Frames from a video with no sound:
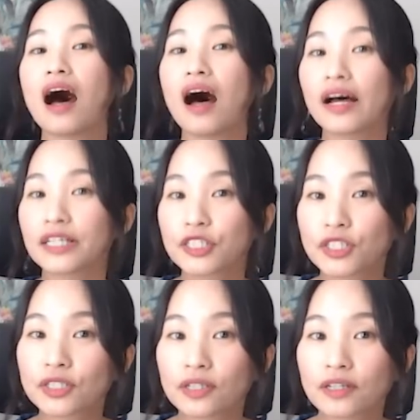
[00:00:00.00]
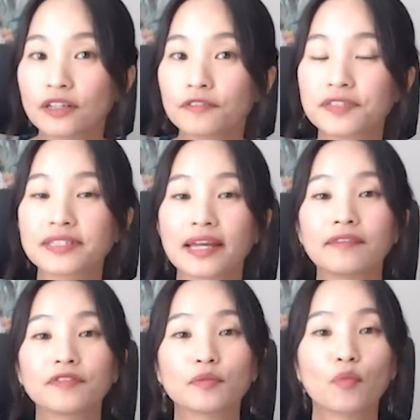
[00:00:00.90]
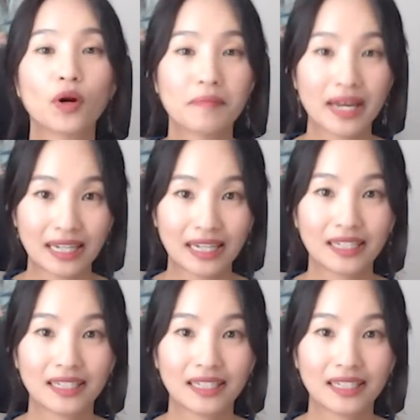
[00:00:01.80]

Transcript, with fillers: I should have saved more money.